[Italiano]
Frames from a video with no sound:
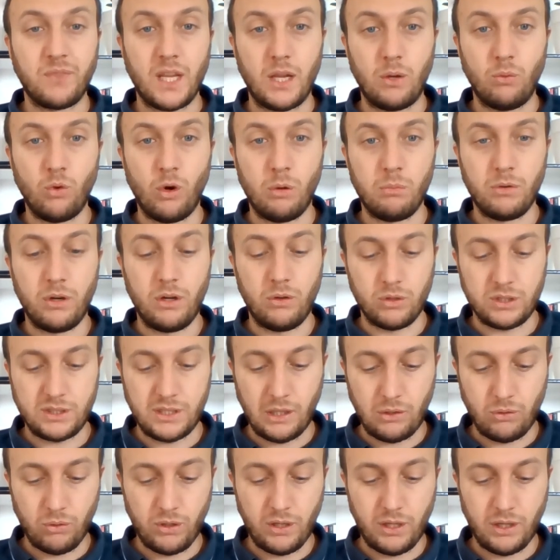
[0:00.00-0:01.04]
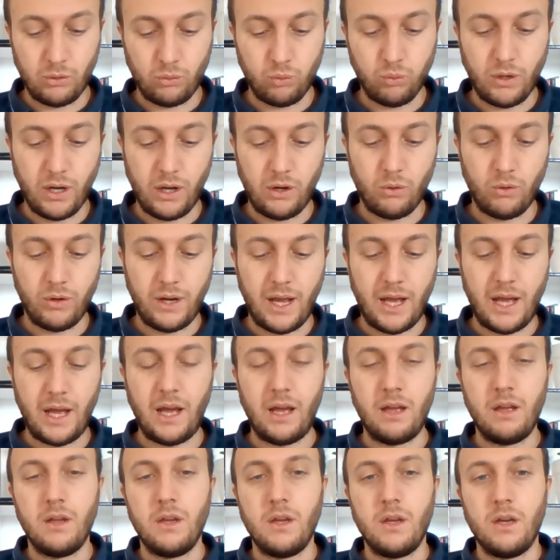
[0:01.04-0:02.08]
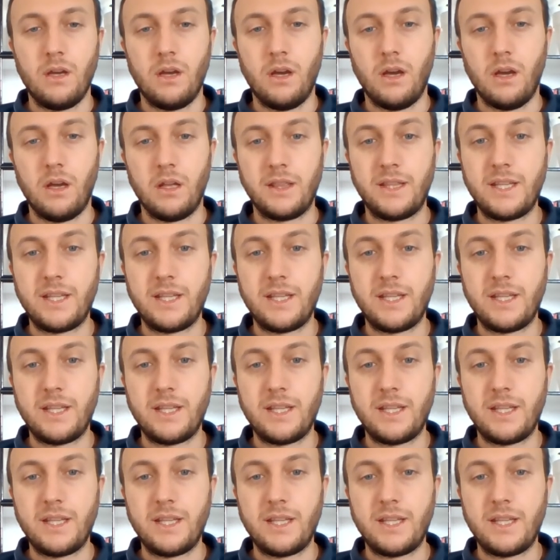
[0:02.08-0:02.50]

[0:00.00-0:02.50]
L'uomo nello stato di natura non ha eh,